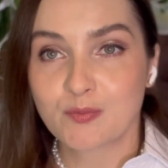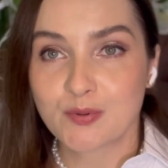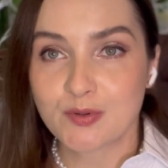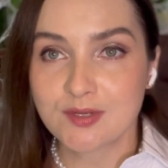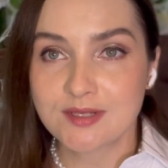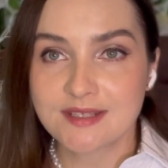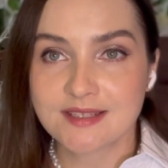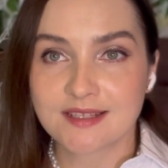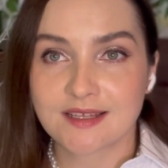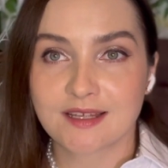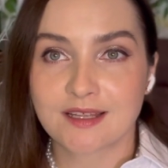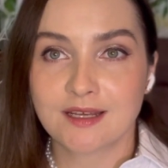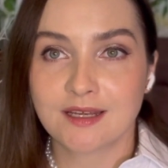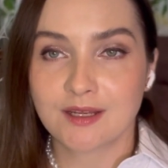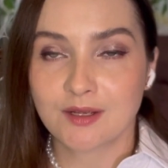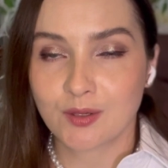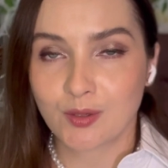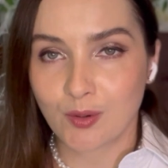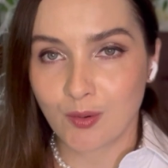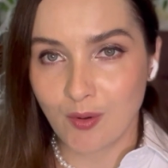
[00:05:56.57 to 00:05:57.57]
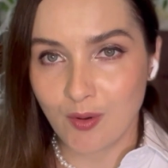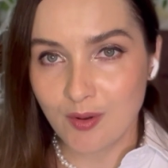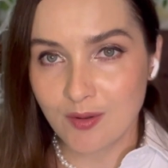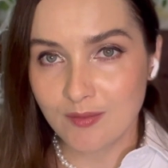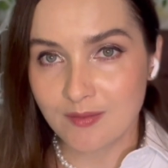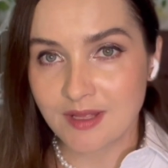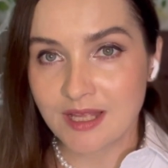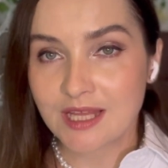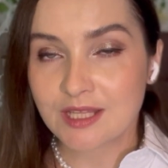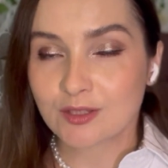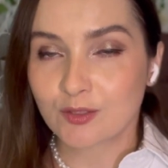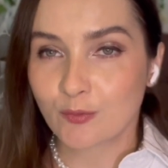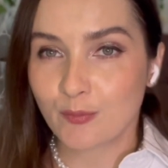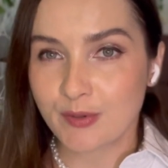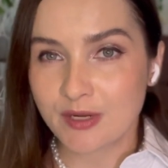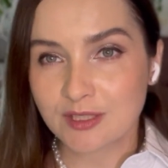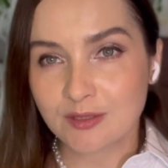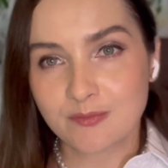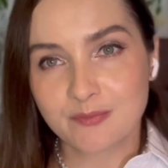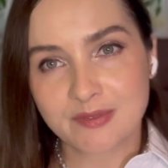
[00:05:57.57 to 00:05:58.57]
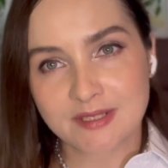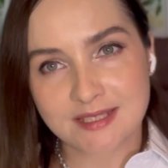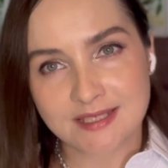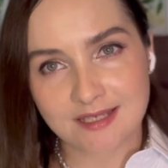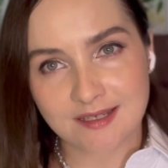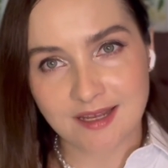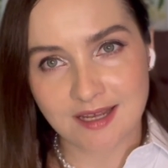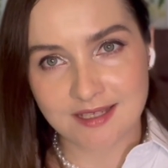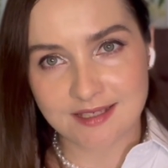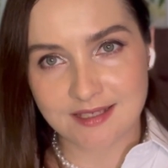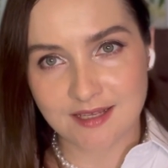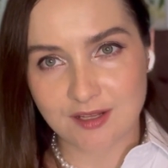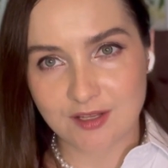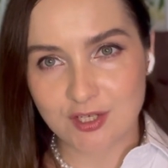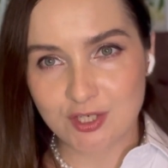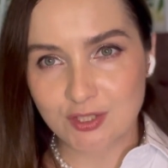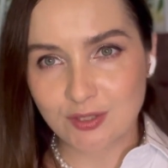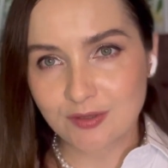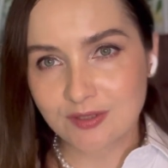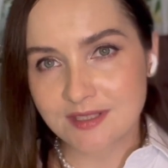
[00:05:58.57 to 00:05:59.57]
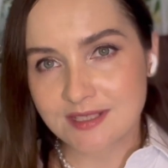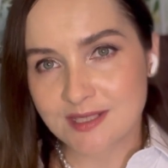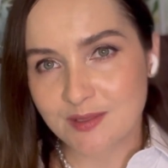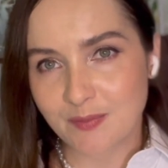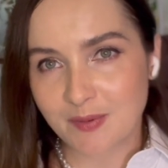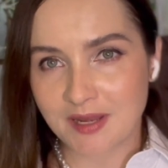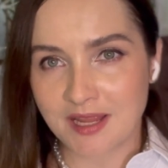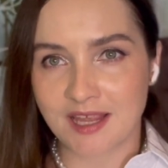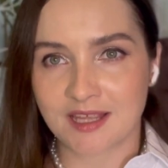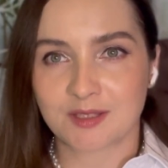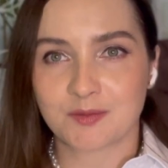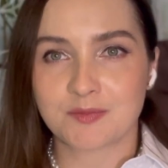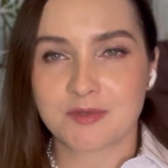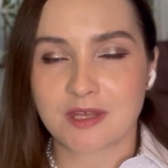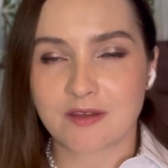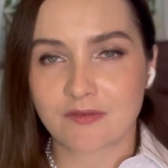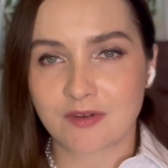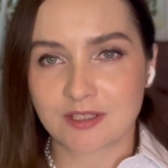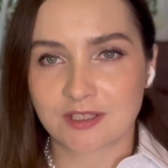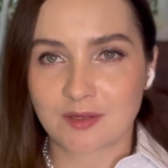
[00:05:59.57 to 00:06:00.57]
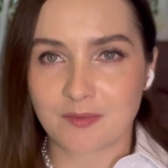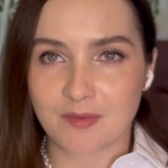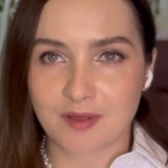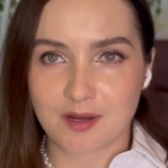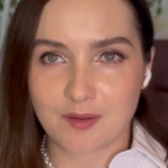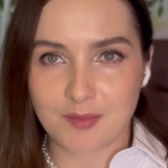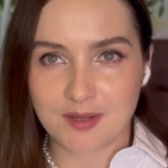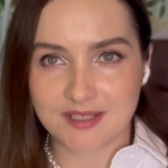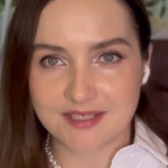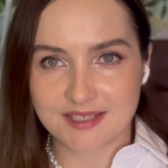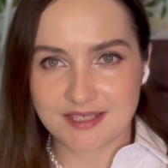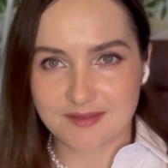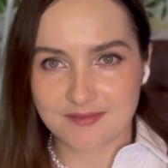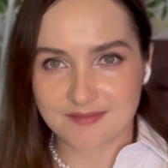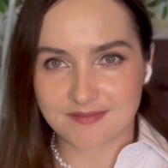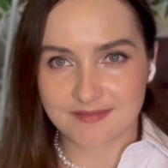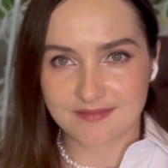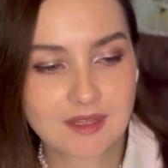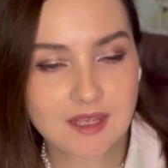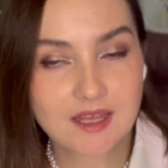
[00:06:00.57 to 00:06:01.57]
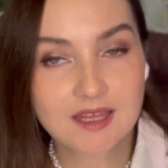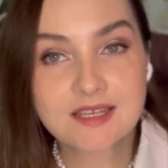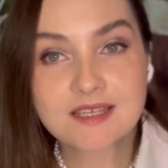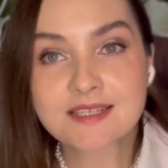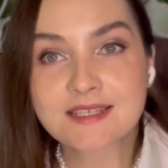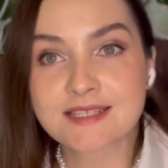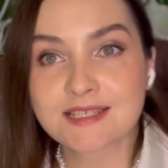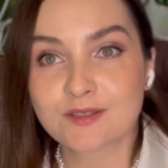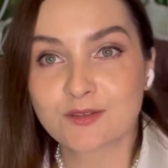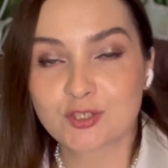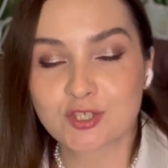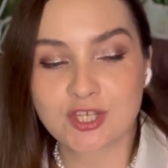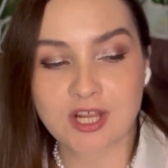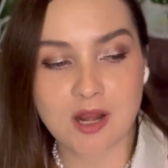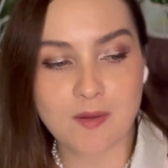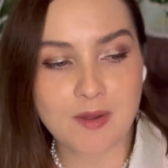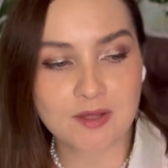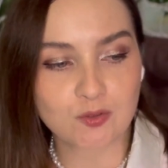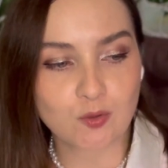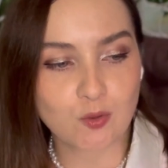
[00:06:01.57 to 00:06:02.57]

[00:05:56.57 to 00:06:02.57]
просто, легко, но при этом притягательно. Что-то цепляет меня в этом аромате. Следующий аромат